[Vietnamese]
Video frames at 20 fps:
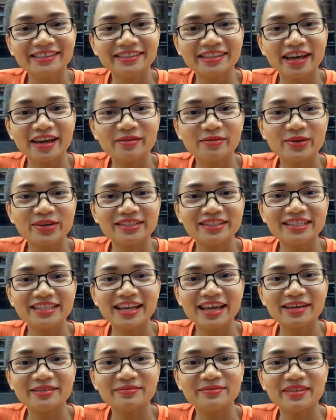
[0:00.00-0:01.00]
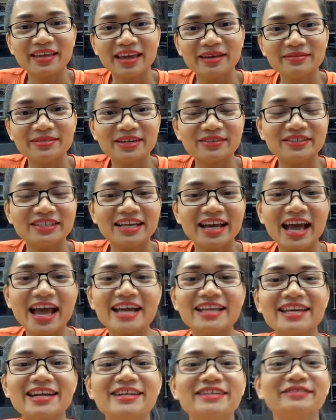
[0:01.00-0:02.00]
Chào em Anh xinh đẹp. Em chào chị
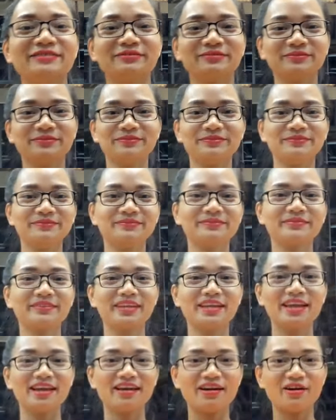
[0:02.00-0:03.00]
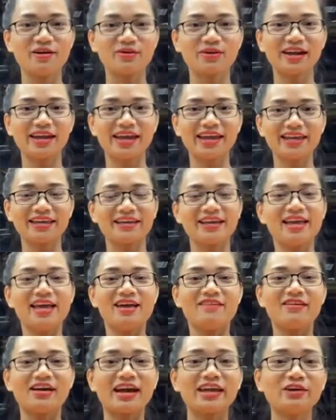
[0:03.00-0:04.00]
Nga nhá. Ok,
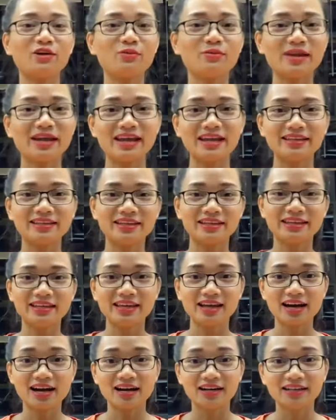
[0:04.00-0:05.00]
ngày hôm nay thì